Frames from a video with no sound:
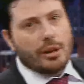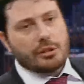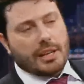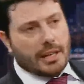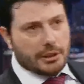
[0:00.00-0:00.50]
é o
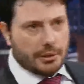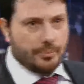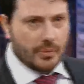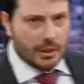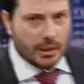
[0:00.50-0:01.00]
seguinte.
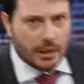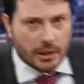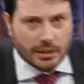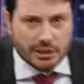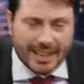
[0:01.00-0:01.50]

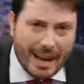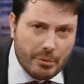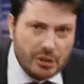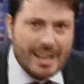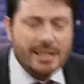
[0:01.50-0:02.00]

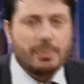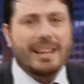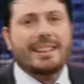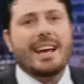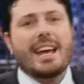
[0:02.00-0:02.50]
Chegamos na
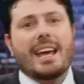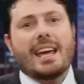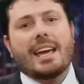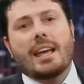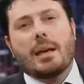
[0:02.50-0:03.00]

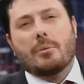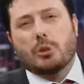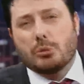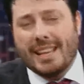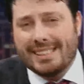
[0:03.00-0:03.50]
SBT,
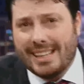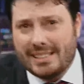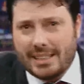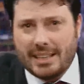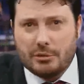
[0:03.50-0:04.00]
somos
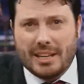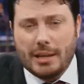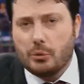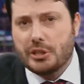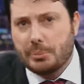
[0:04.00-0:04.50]
recentes aqui, não tem
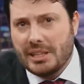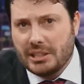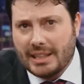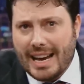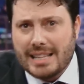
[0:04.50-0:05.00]
nem dois meses
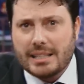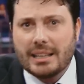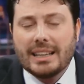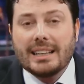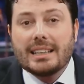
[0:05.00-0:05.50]
de casa.
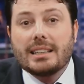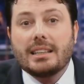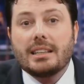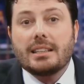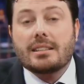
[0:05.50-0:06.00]

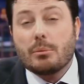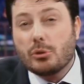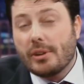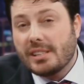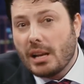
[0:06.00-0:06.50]
E
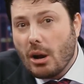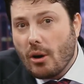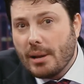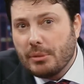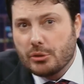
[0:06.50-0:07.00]
estamos conhecendo
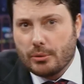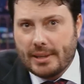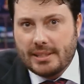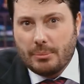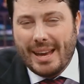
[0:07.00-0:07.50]
agora a
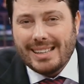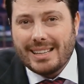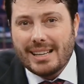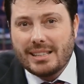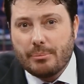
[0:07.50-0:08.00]
emissora. Esse
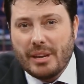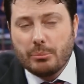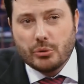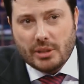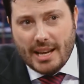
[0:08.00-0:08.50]
mês
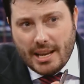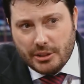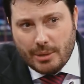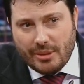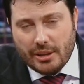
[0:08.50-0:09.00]
recebemos
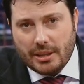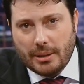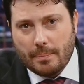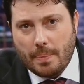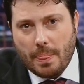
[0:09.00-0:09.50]
este e-mail aqui.